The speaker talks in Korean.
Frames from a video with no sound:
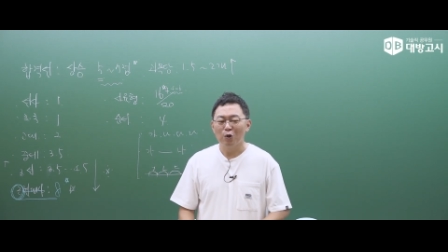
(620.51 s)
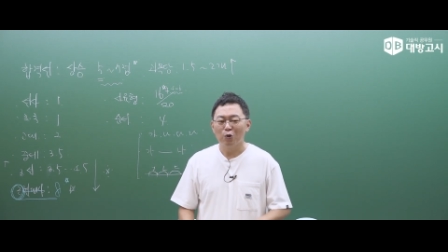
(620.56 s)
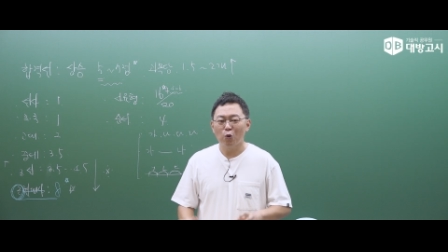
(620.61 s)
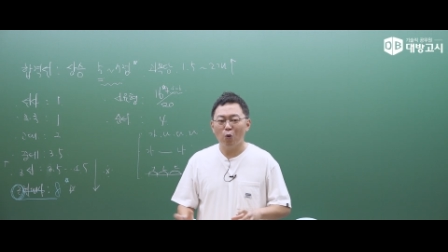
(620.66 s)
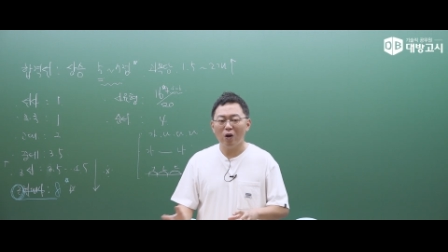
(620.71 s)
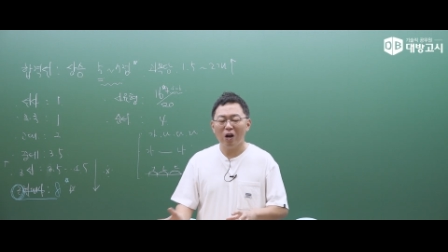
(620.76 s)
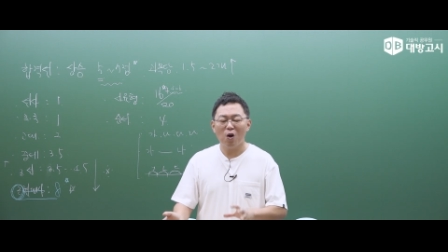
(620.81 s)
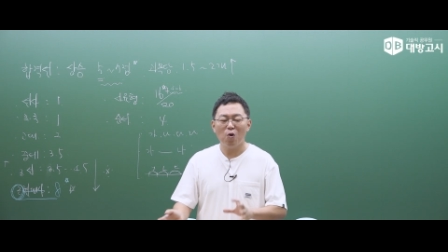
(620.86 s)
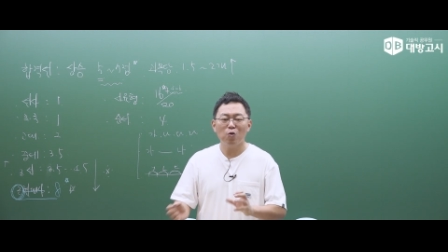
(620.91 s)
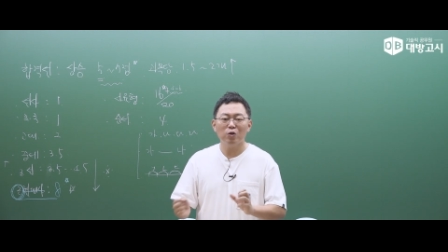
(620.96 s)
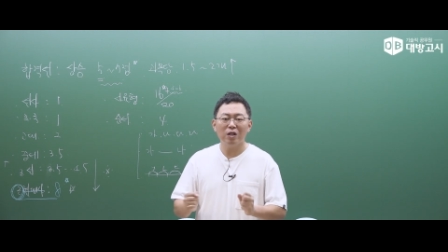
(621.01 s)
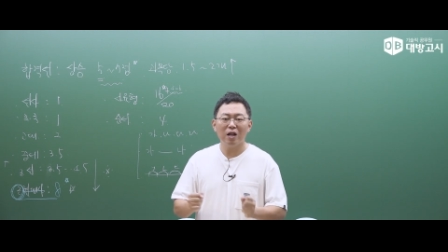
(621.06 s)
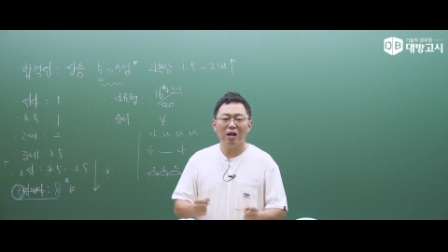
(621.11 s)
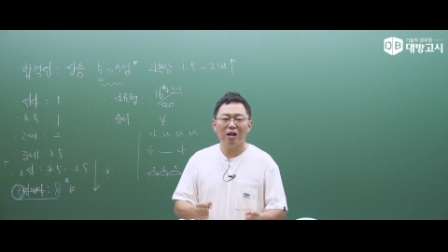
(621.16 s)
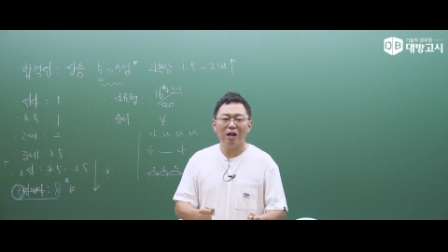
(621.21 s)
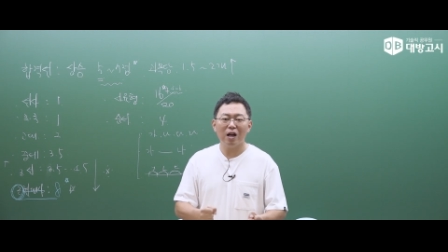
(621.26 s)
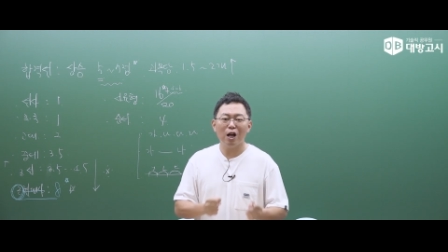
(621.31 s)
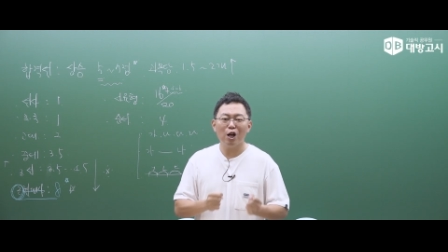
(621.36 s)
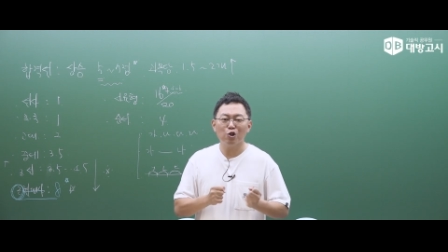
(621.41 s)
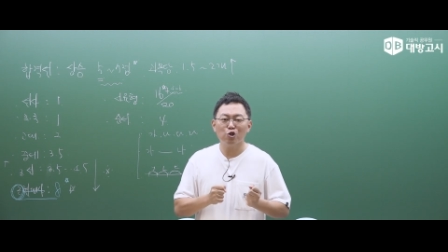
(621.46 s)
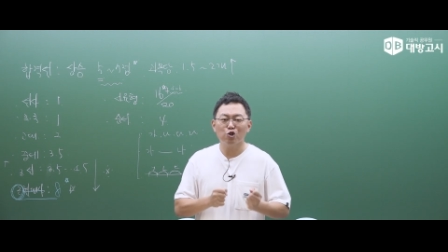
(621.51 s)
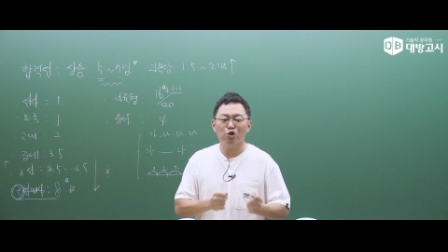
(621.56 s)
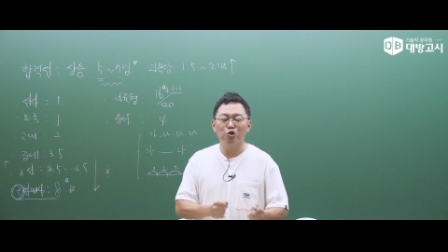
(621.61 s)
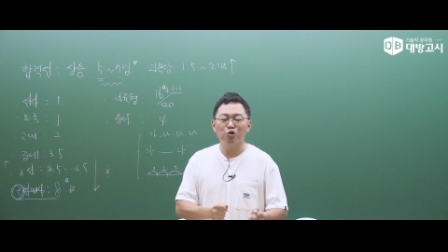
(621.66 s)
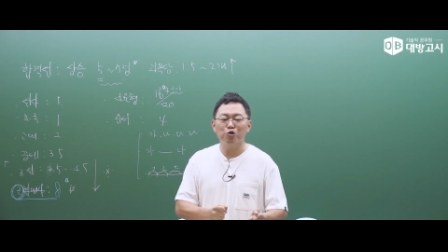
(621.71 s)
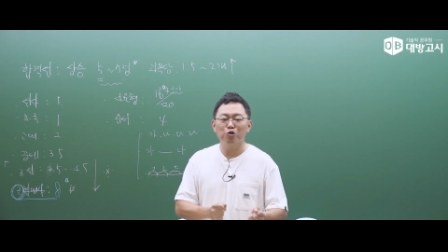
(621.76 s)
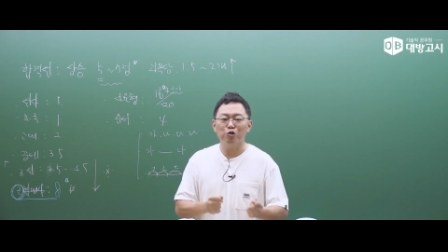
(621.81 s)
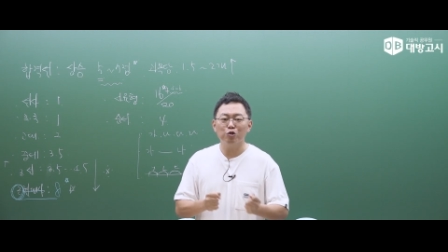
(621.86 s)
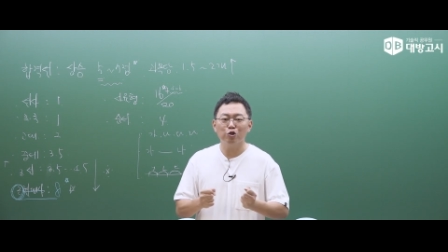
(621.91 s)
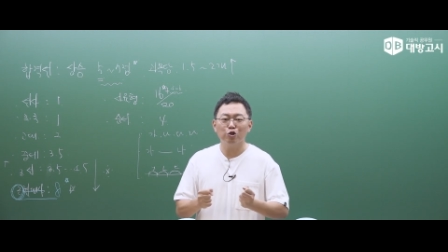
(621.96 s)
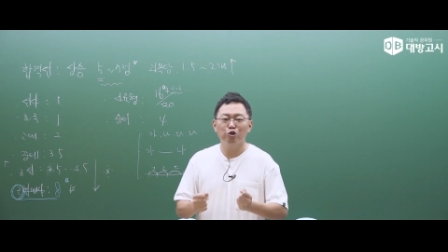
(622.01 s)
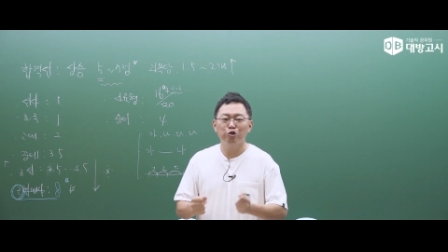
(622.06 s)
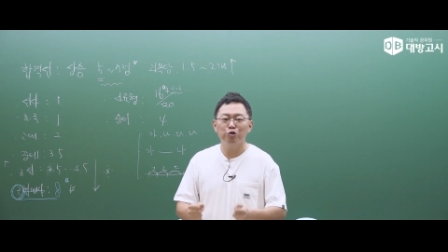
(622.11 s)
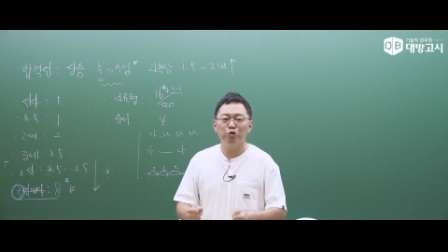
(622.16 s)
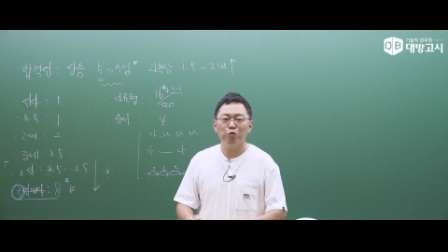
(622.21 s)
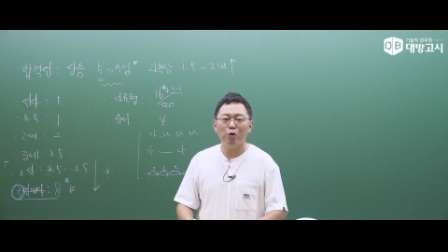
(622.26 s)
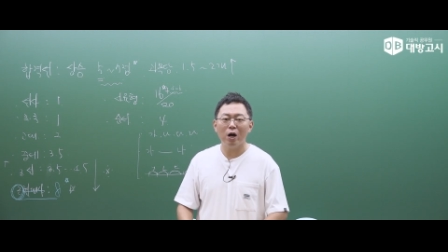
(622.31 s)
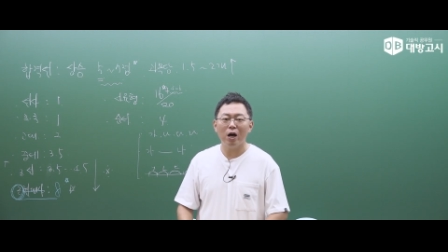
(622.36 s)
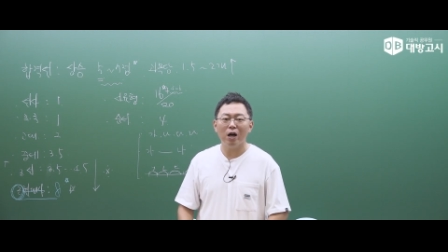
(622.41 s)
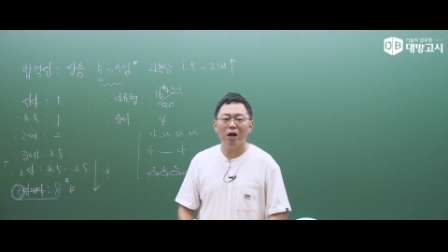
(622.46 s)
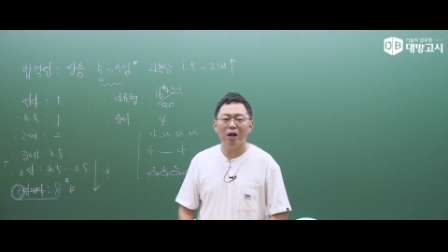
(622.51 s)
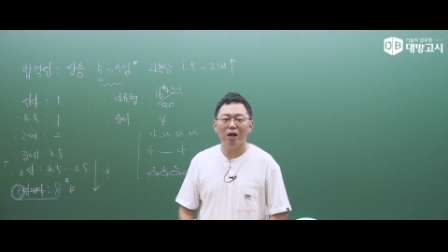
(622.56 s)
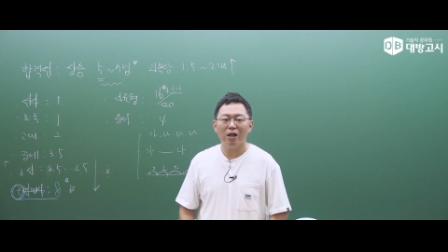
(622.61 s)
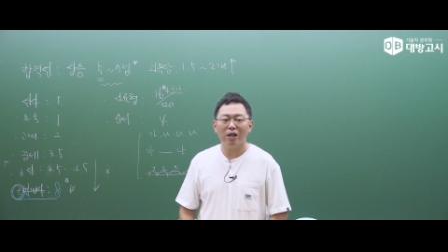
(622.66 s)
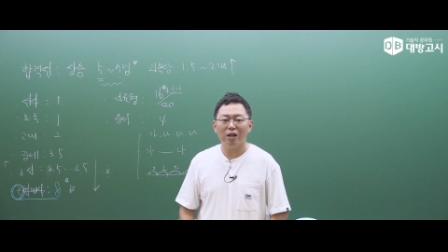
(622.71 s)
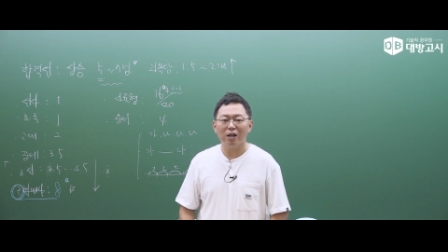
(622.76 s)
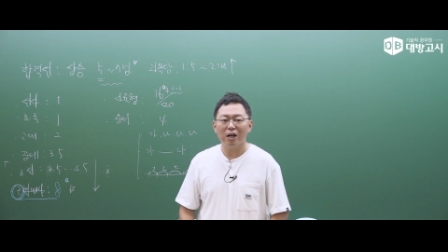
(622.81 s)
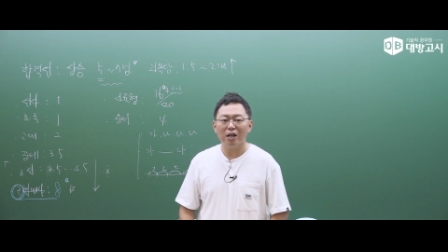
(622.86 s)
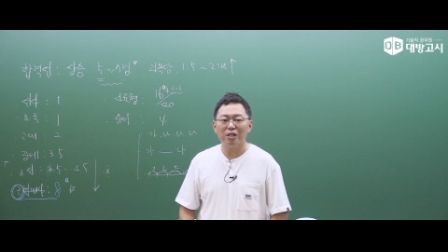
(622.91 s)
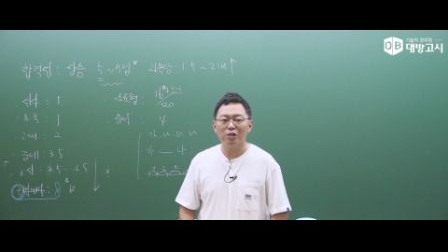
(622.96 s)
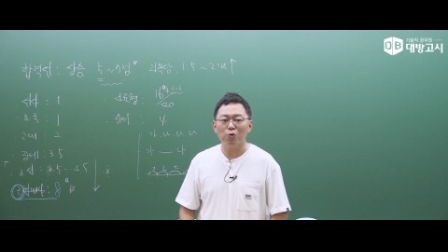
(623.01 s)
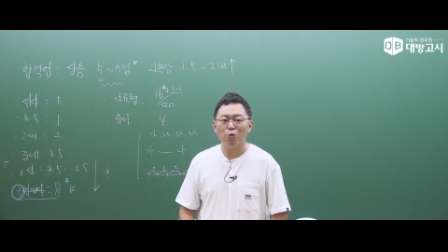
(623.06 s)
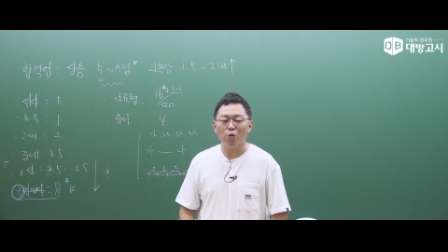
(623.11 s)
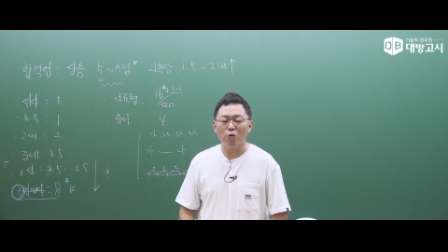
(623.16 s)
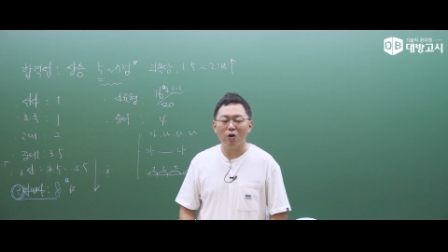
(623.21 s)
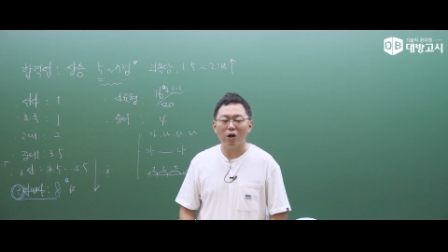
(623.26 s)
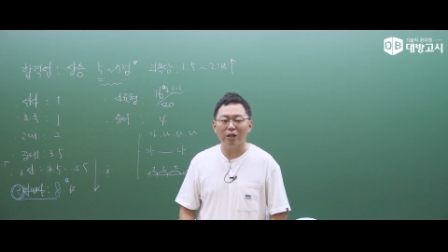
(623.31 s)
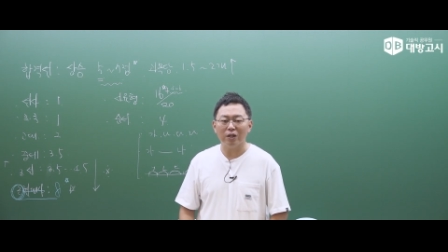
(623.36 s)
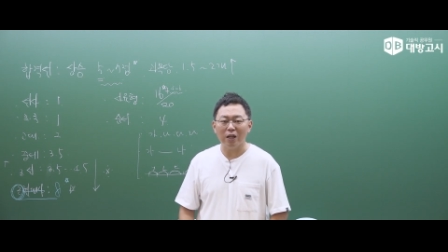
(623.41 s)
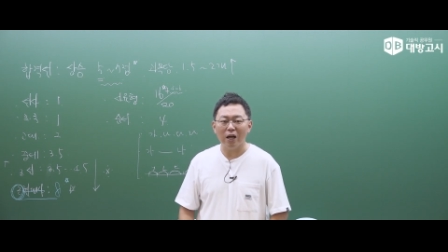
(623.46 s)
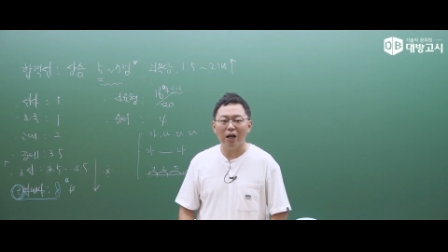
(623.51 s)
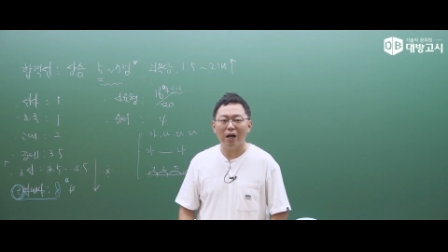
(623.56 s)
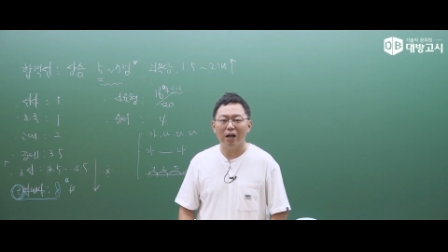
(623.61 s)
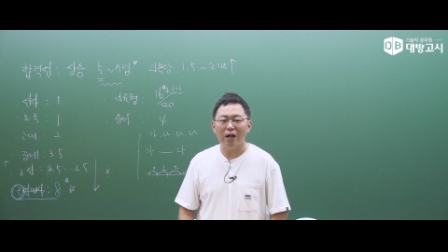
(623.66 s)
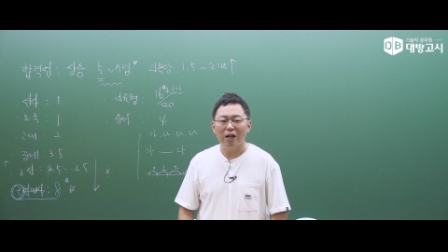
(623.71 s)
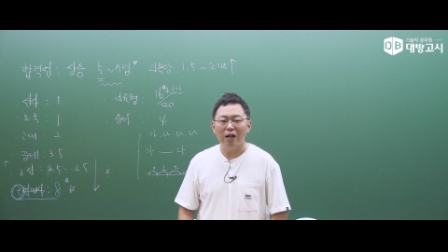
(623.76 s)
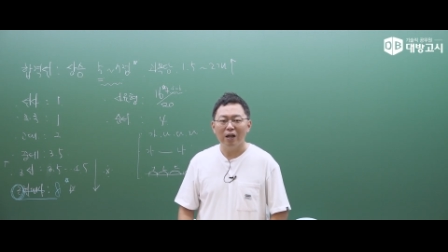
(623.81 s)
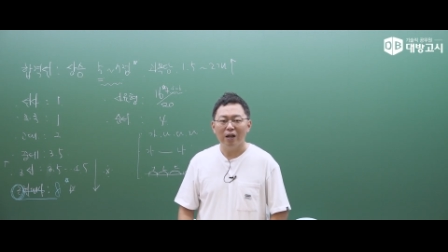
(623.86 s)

돌아오다가 중국 둔황까지 온 것 같다.